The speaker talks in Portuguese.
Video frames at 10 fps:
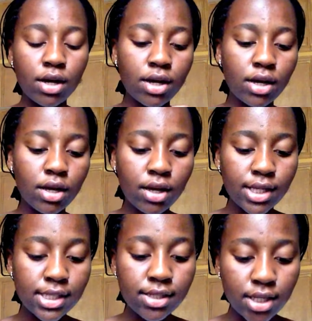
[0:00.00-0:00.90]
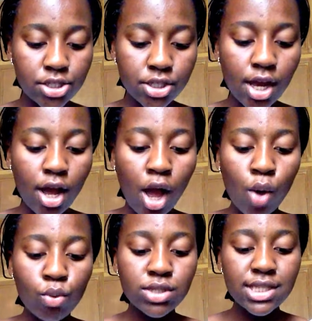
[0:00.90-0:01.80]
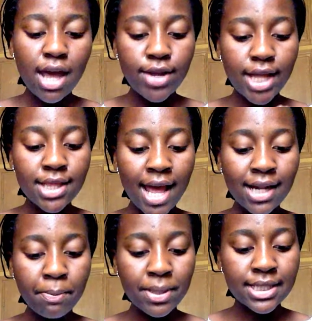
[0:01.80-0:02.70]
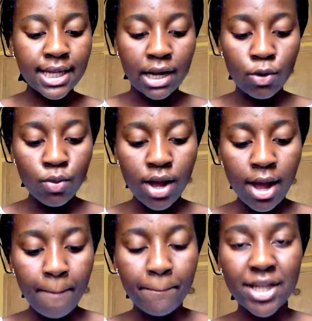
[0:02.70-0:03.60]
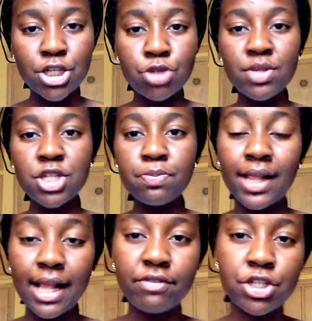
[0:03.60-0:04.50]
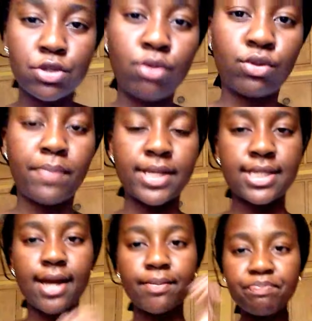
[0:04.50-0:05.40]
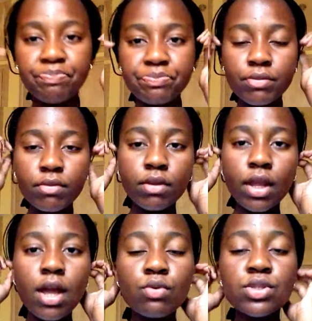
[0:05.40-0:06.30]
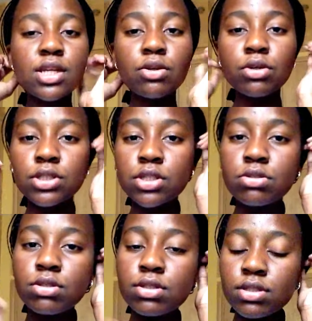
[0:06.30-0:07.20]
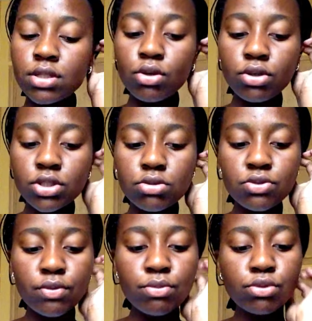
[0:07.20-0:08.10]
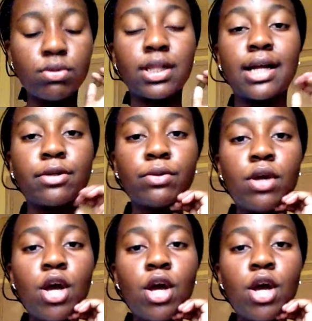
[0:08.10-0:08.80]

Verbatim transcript: ah, assim diz: O céu e a terra passarão, mas as minhas palavras não hão de passar. O Senhor Jesus, Senhor Jesus foi muito claro.